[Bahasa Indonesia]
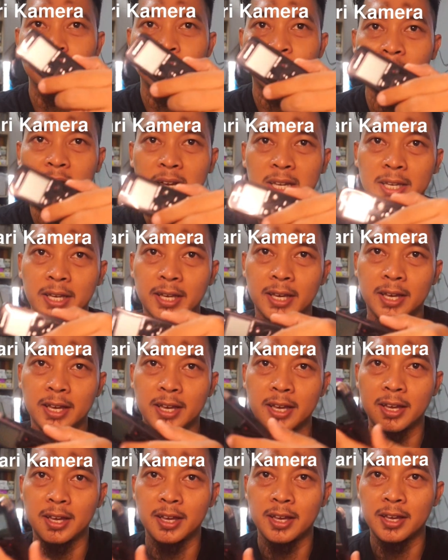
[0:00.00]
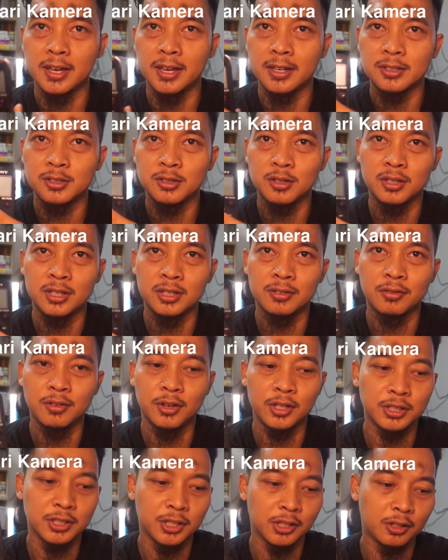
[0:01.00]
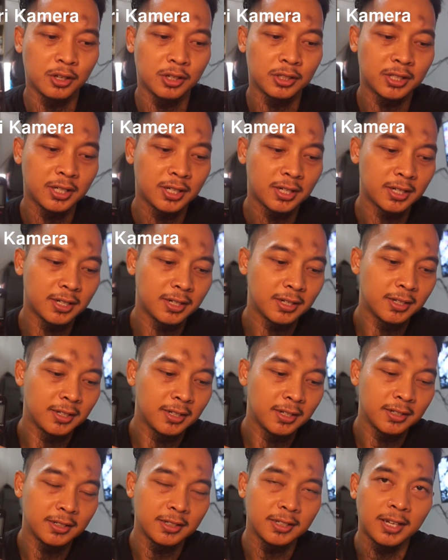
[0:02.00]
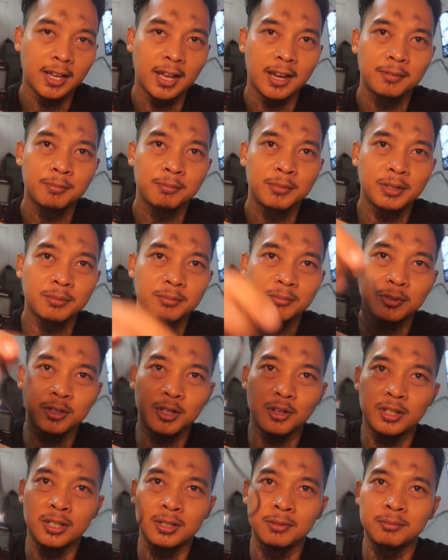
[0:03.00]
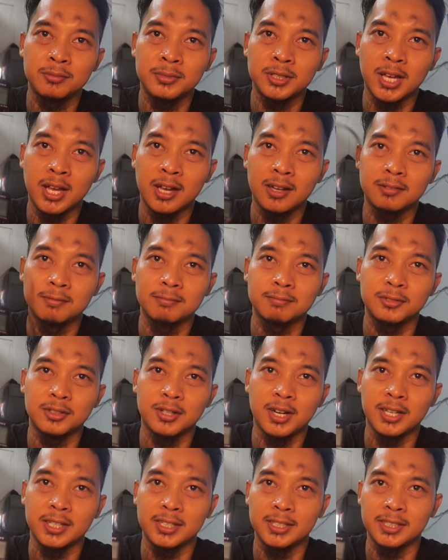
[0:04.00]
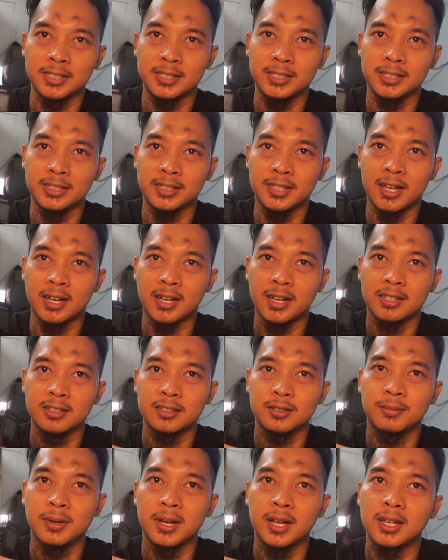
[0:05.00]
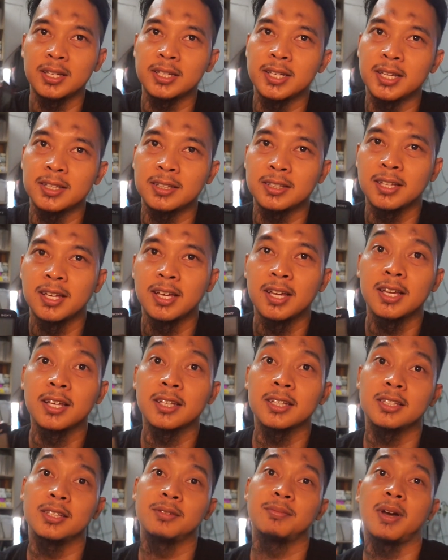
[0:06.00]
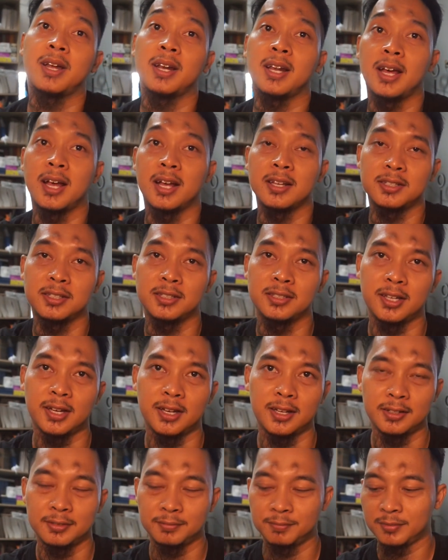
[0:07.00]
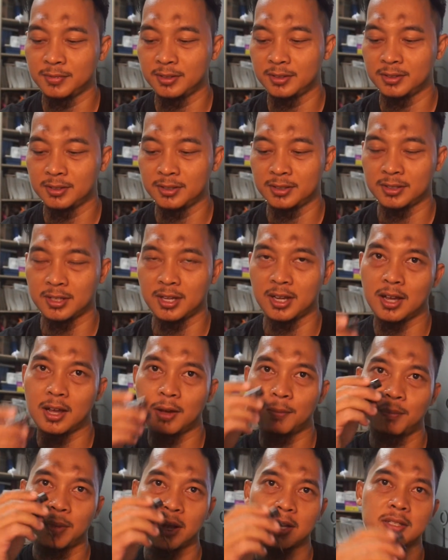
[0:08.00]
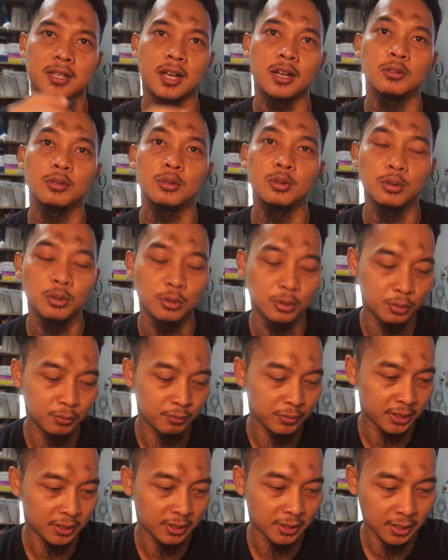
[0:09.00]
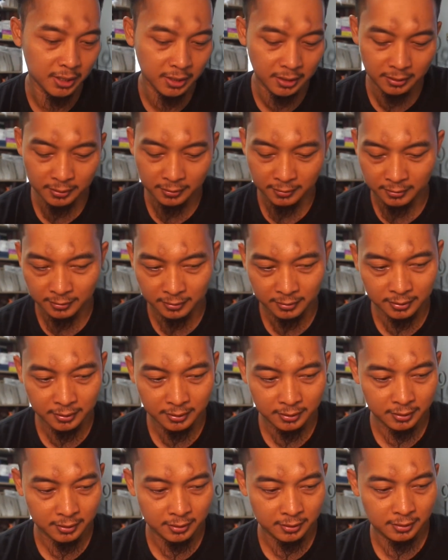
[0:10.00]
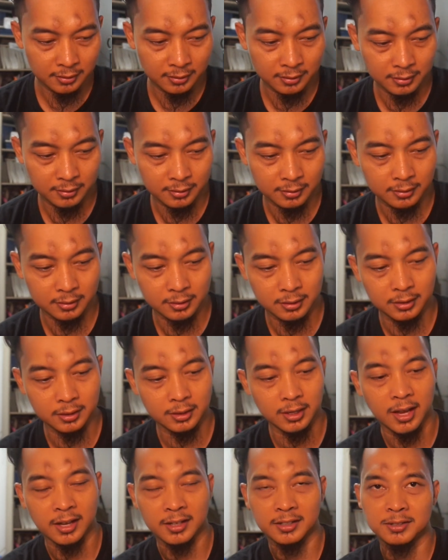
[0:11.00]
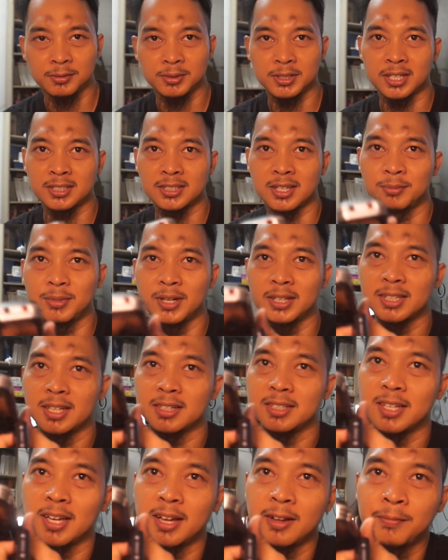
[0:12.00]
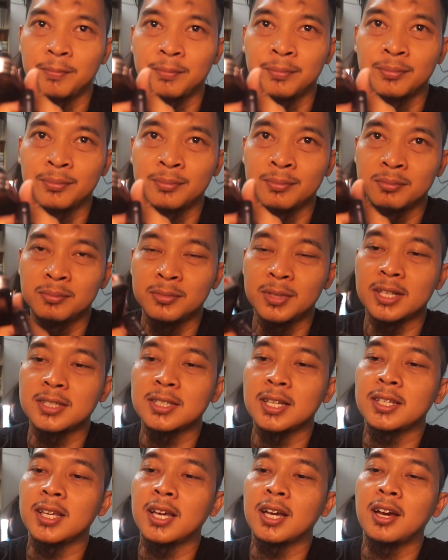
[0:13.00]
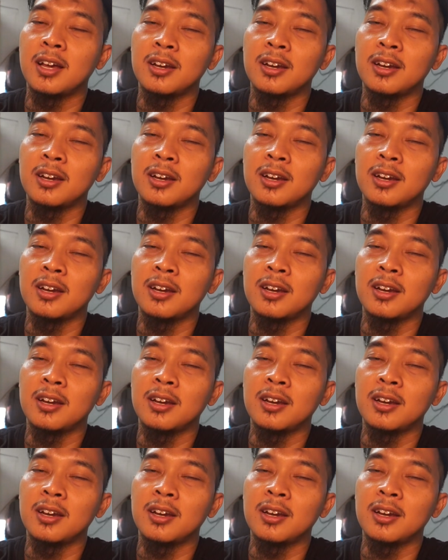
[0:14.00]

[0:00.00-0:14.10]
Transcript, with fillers: pakai Sony voice recorder dengan mic Sony yang murah ini kita akan coba lihat gimana hasilnya kita pasang dulu micnya iya seperti yang saya bilang tadi ya biasanya